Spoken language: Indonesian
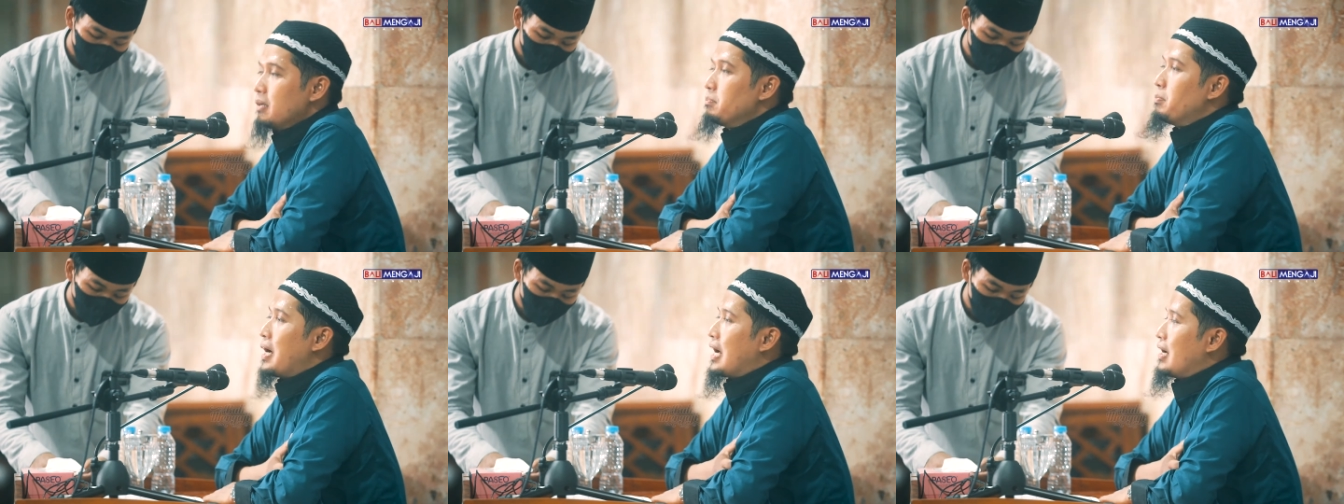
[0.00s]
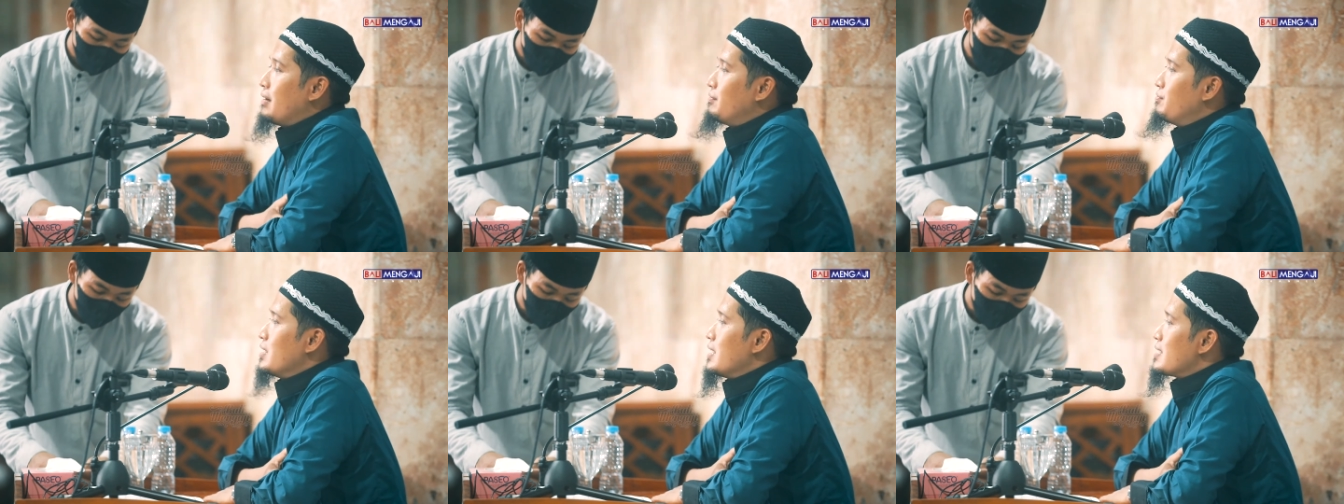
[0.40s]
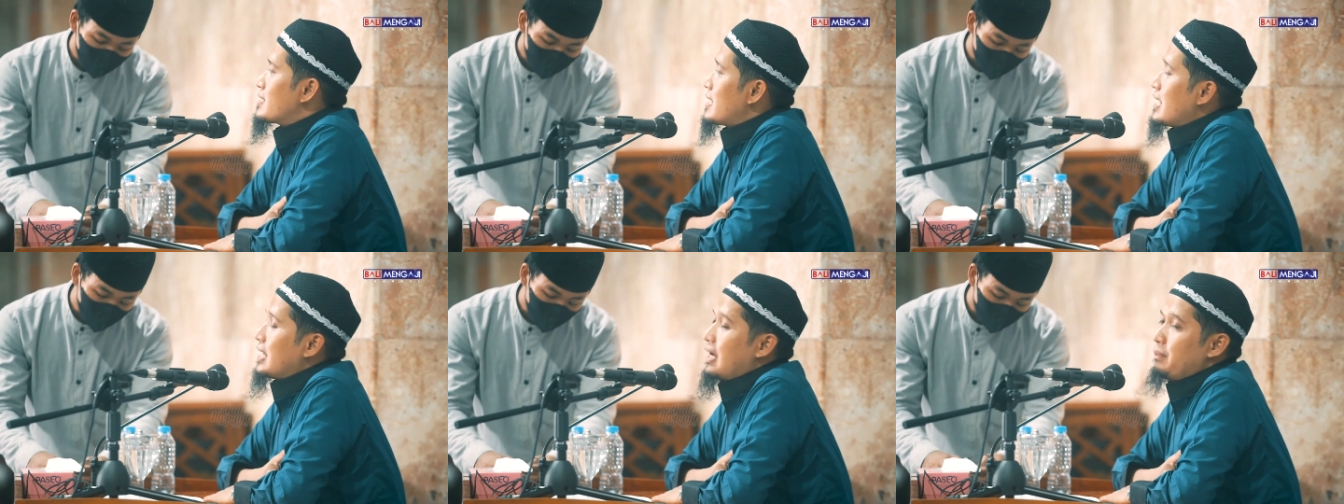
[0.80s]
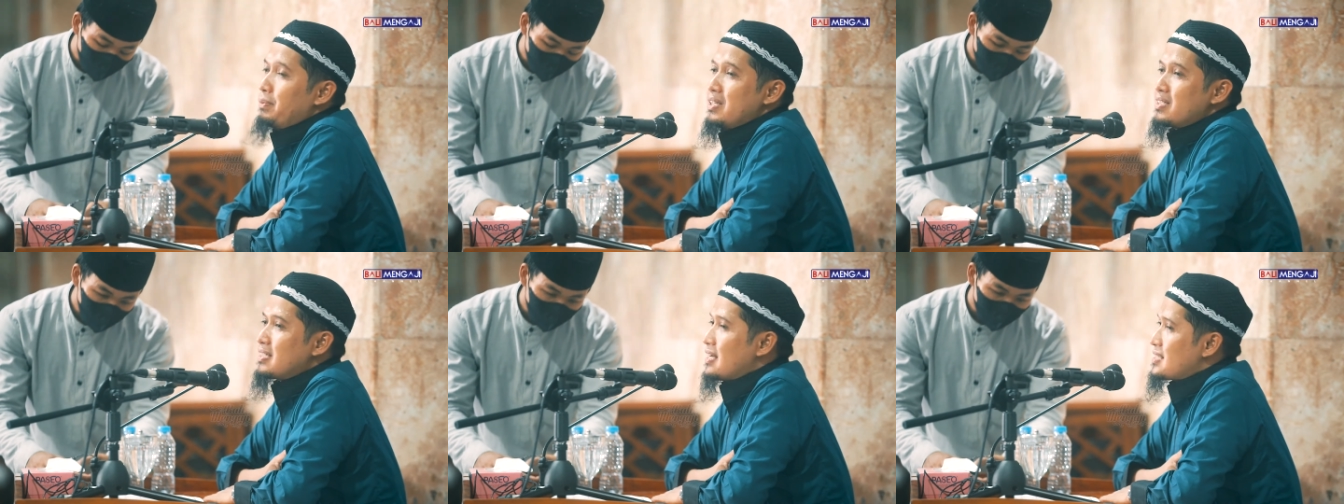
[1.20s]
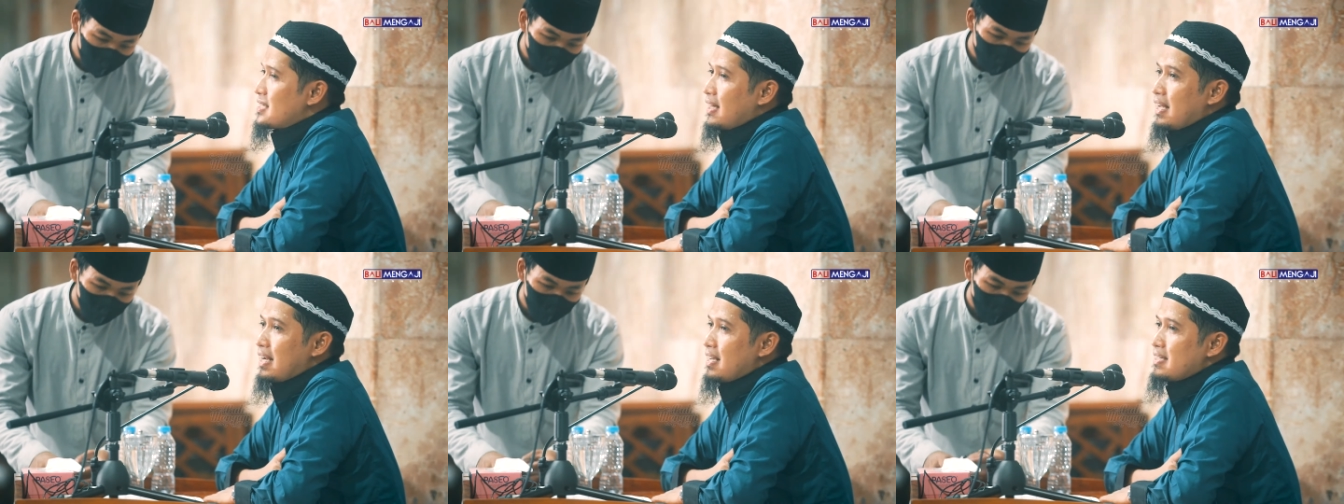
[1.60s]
maaf saya nggak bisa
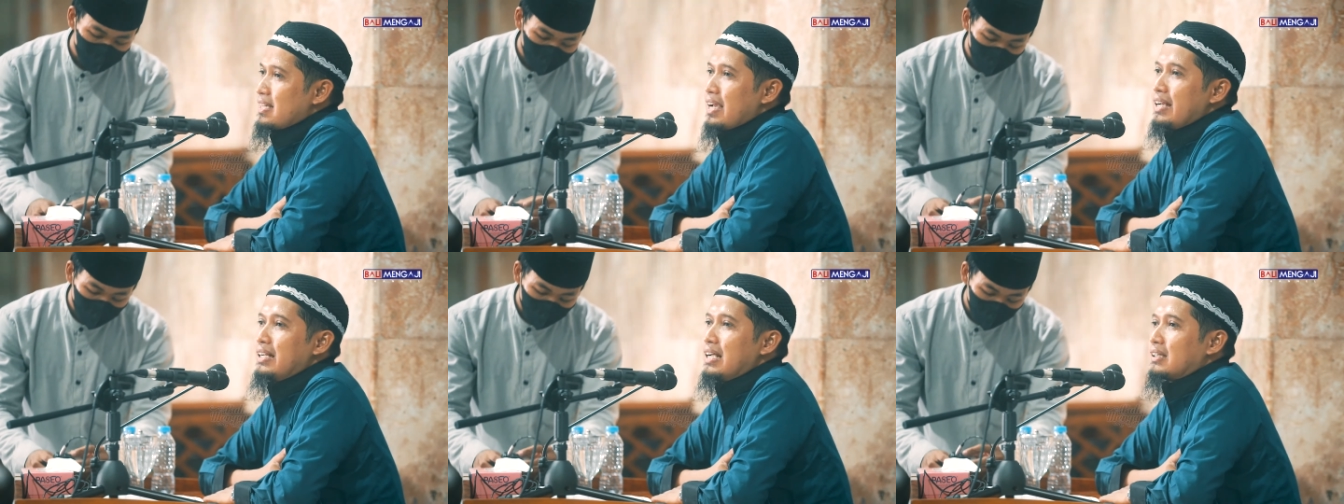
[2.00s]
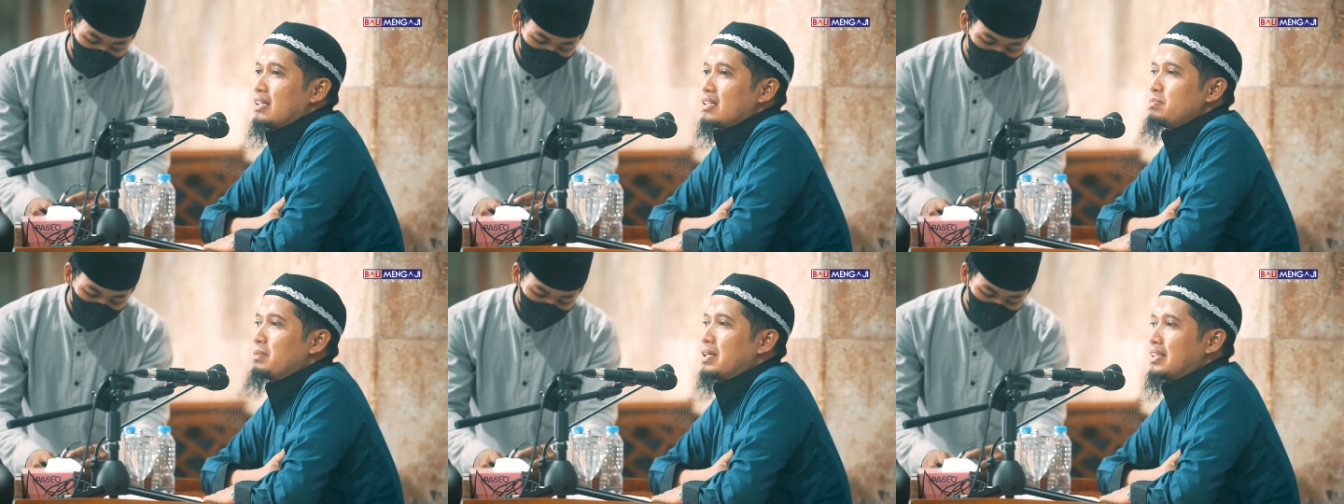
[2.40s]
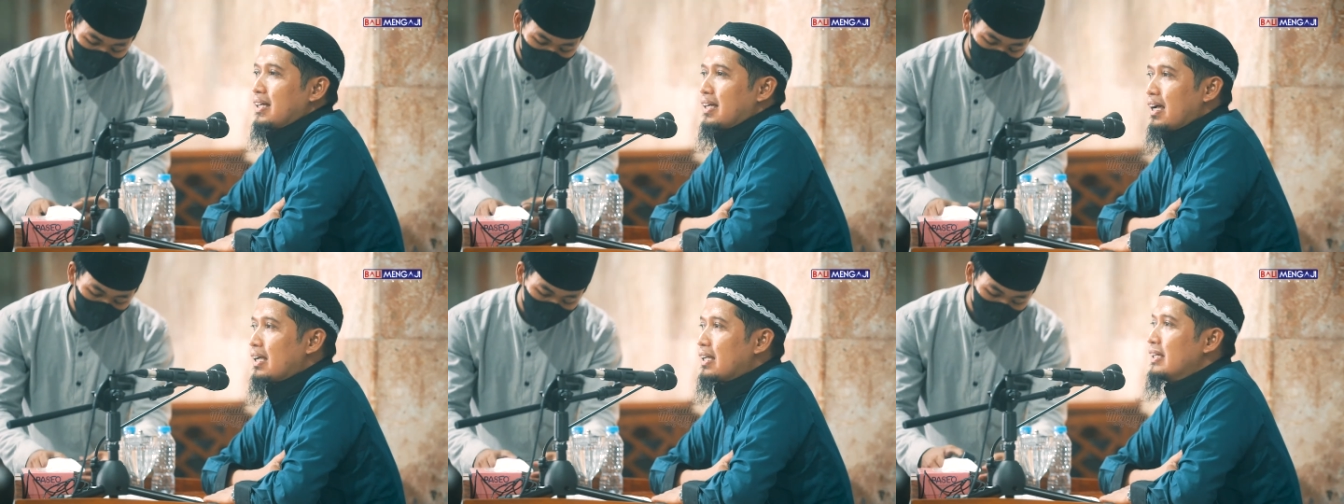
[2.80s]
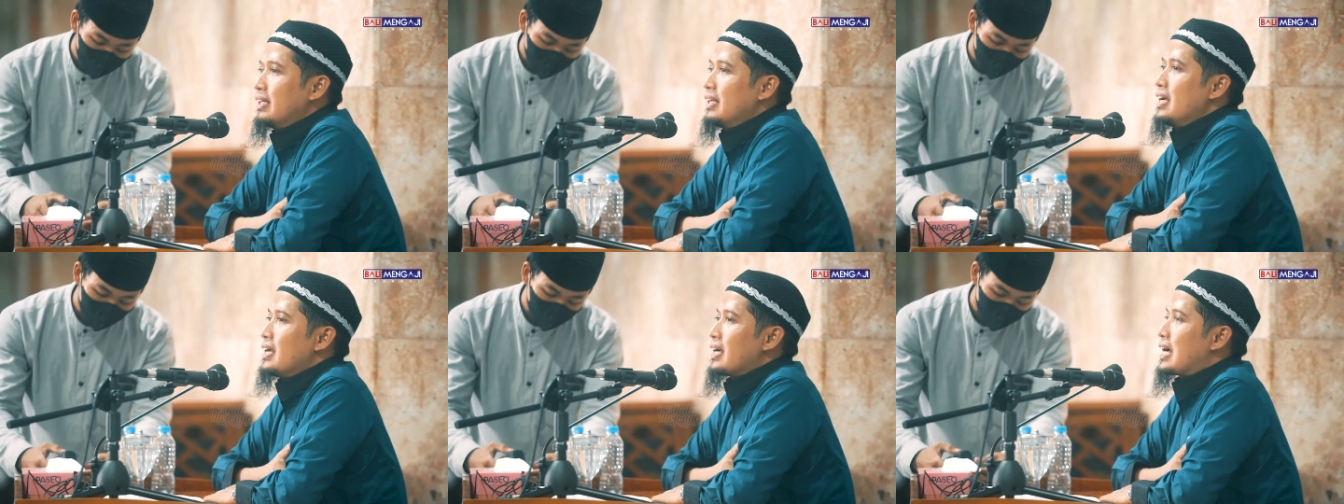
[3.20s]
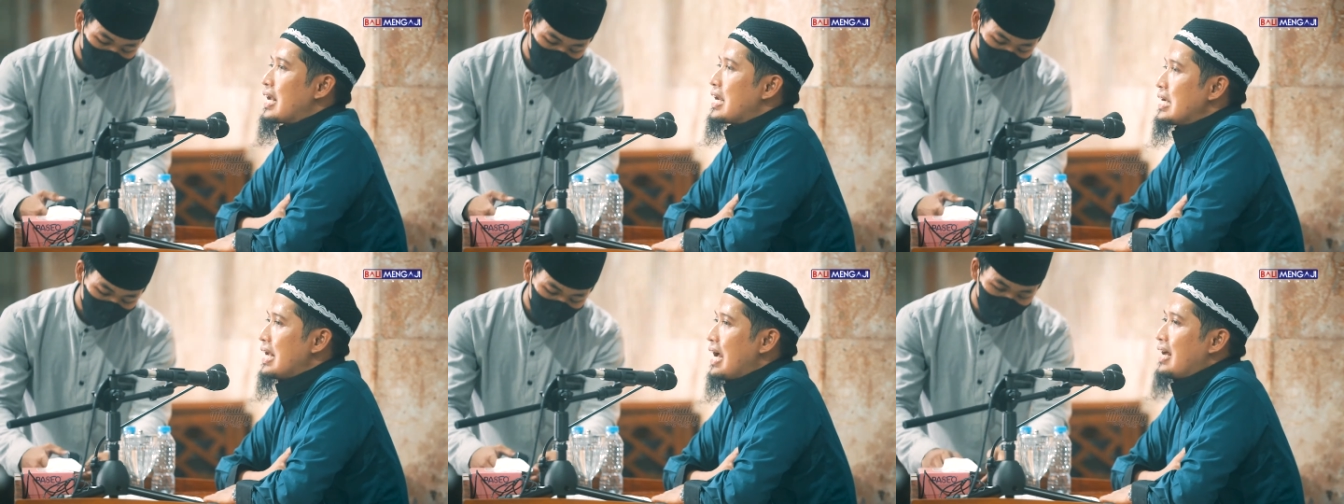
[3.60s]
celana saya di atas mata kaki
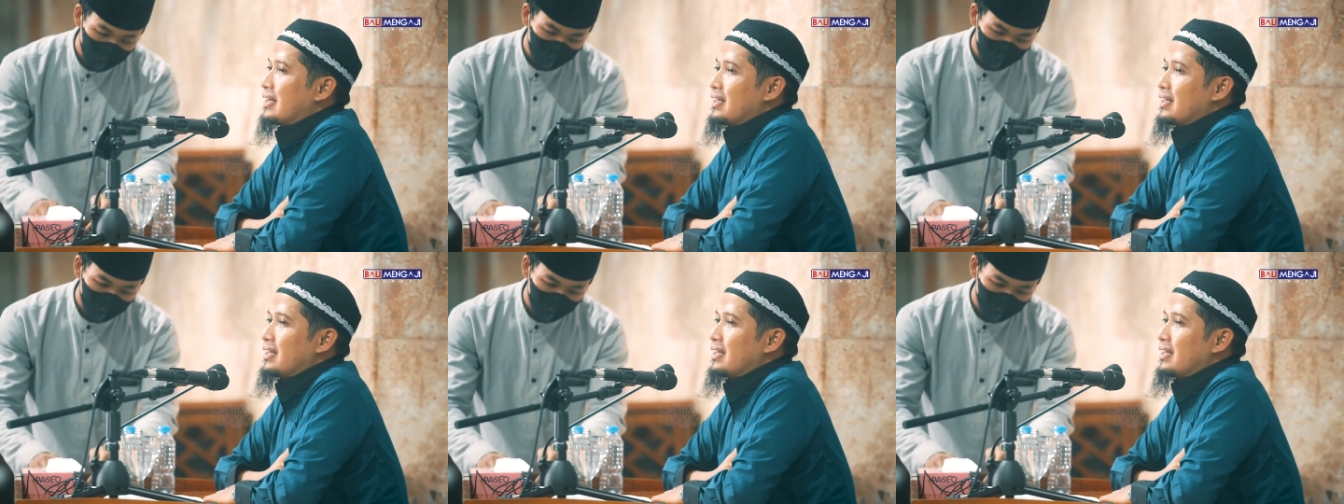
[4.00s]
karena